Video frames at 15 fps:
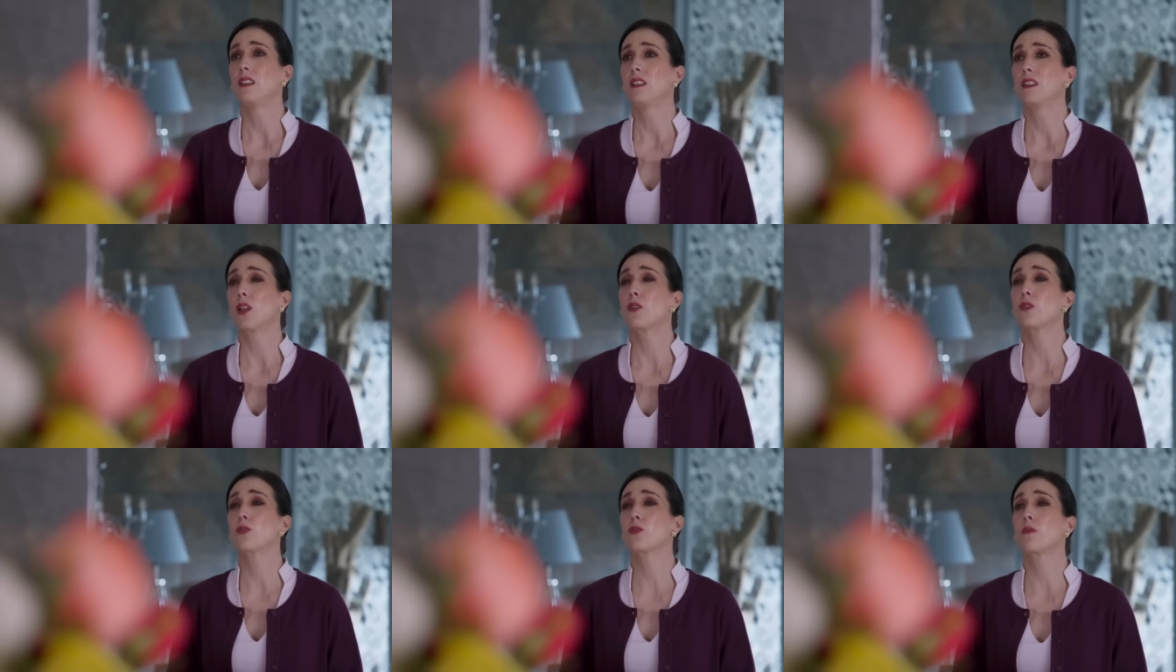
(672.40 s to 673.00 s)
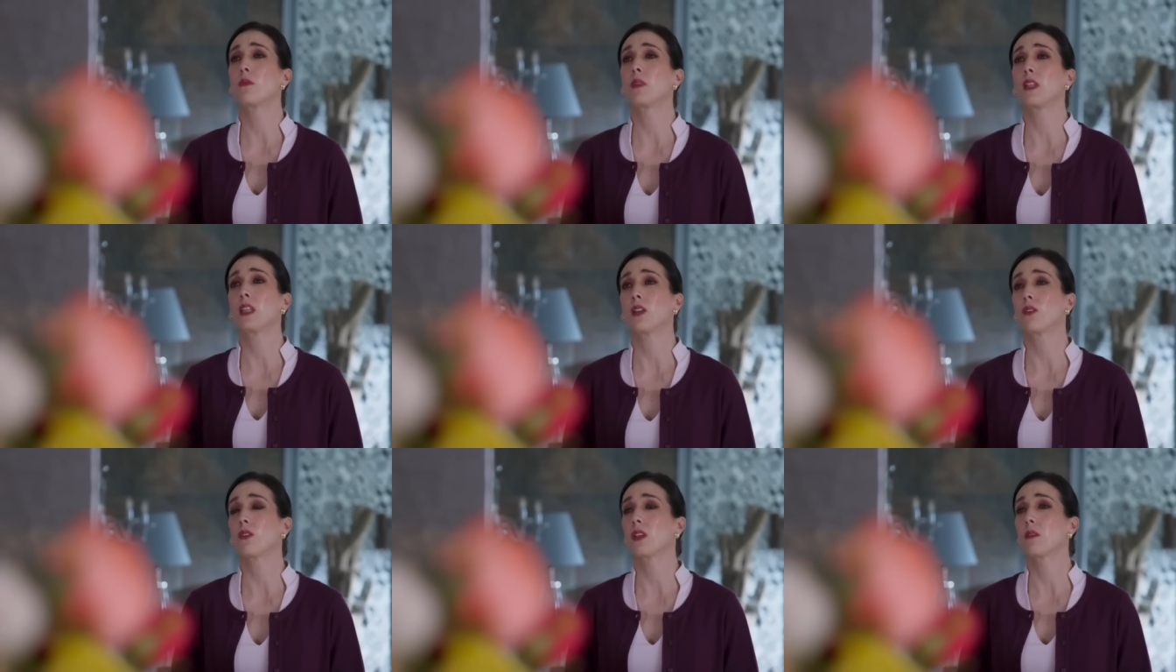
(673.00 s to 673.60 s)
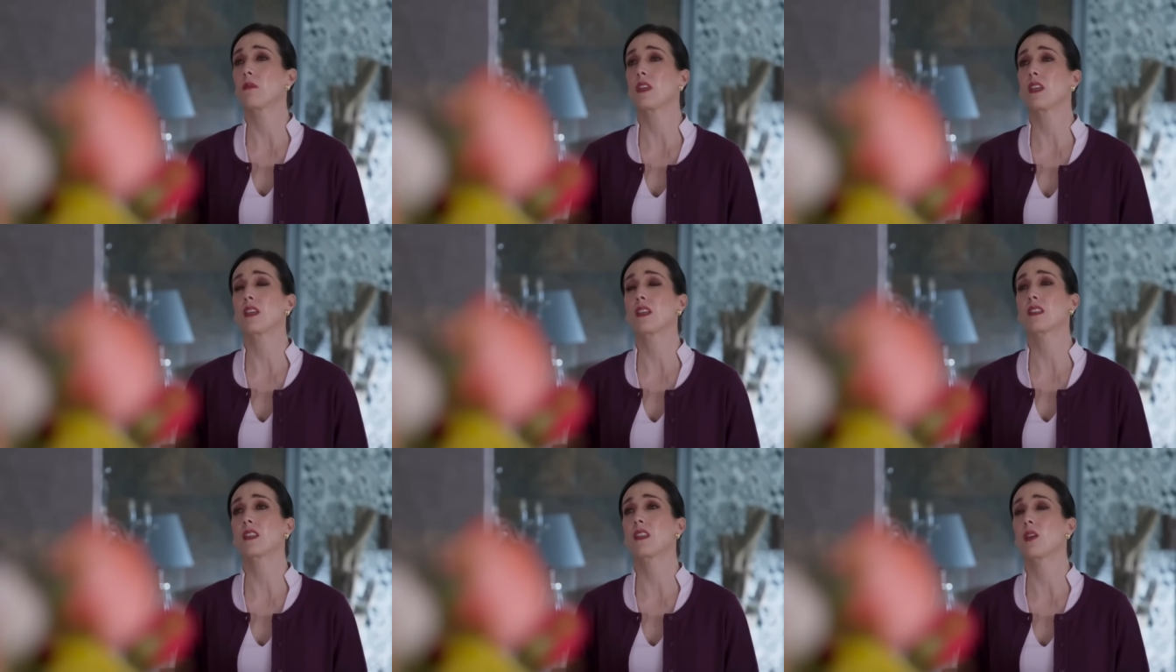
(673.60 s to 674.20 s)
Te lo suplico que mi
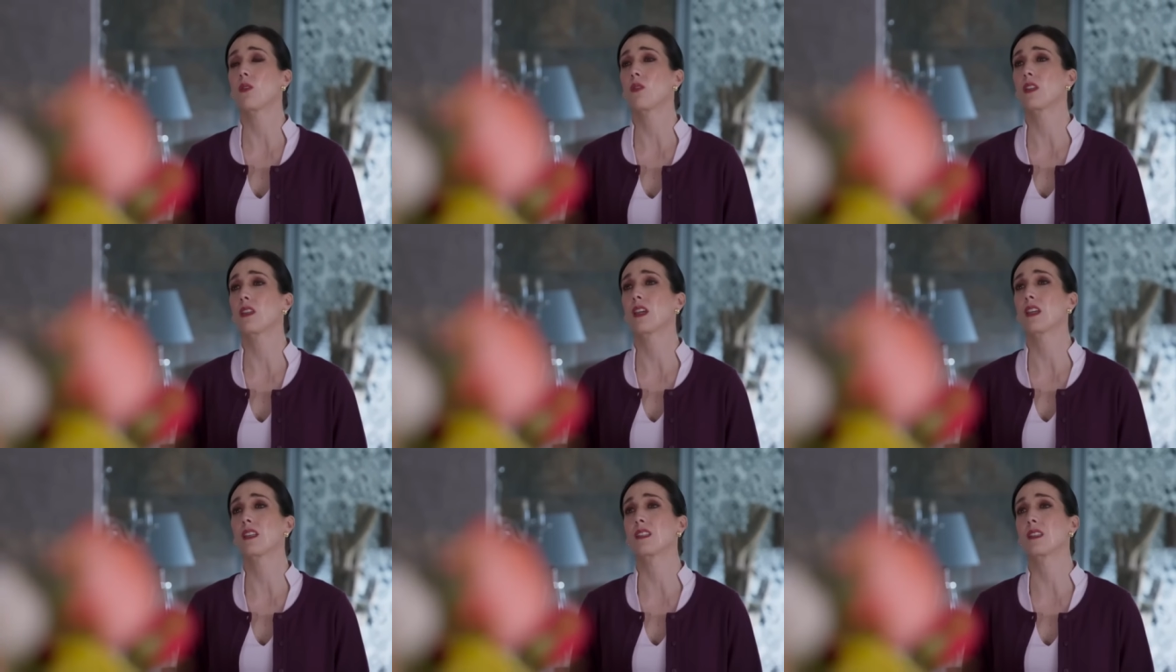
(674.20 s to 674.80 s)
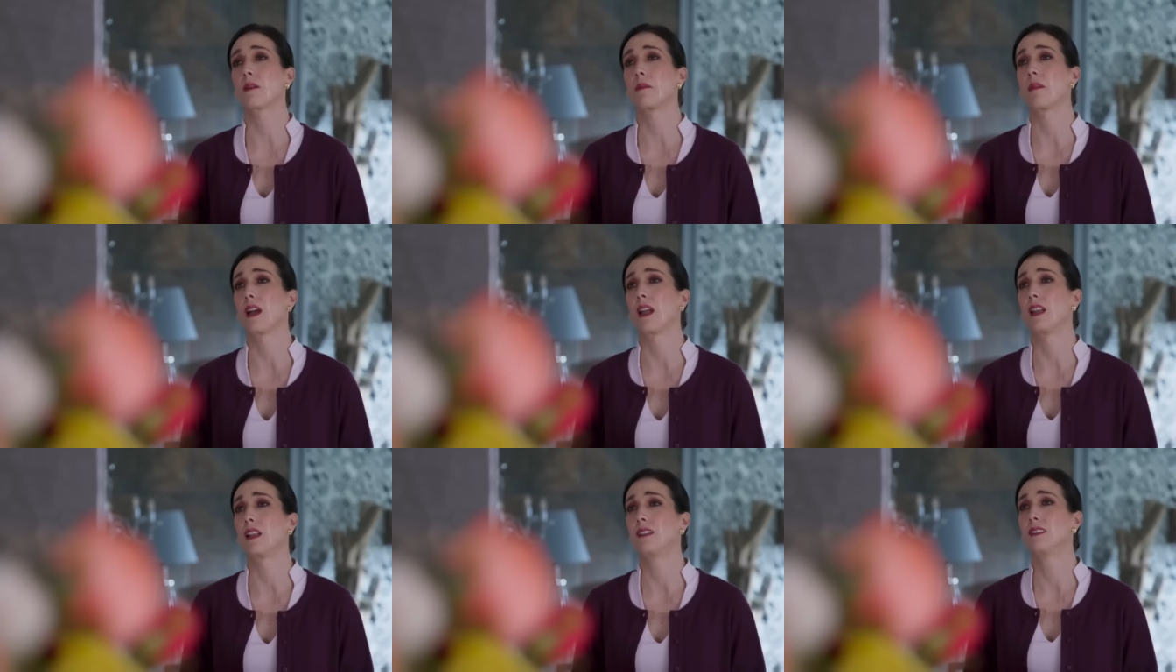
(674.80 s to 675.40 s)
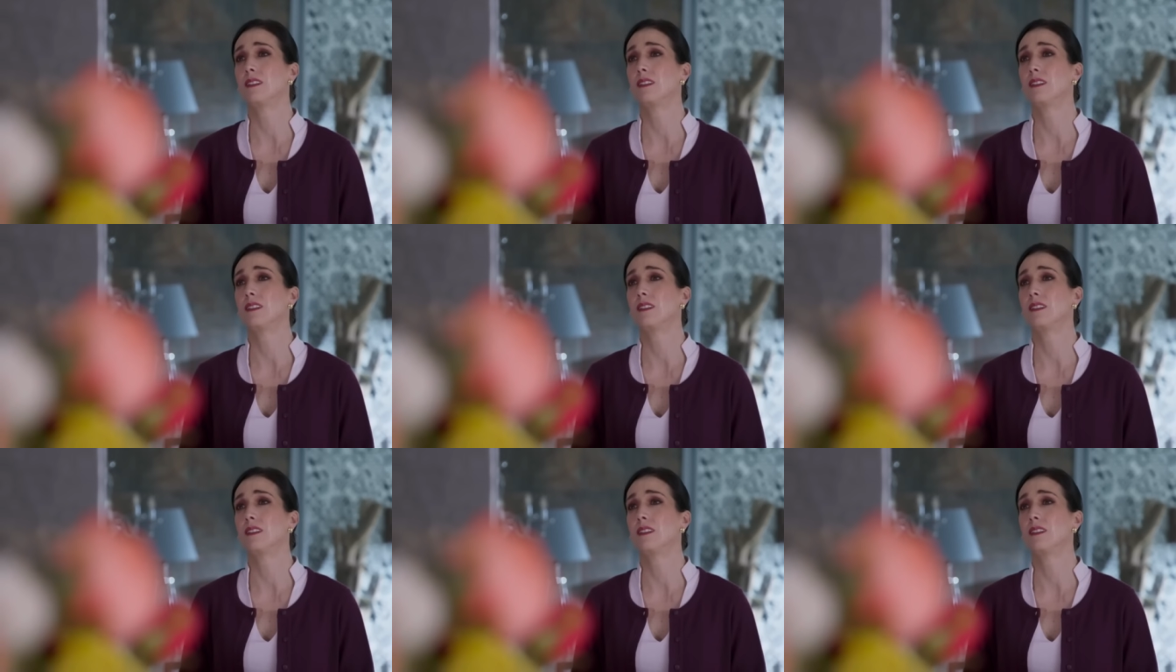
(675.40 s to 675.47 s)
hija se dé cuenta que está mal.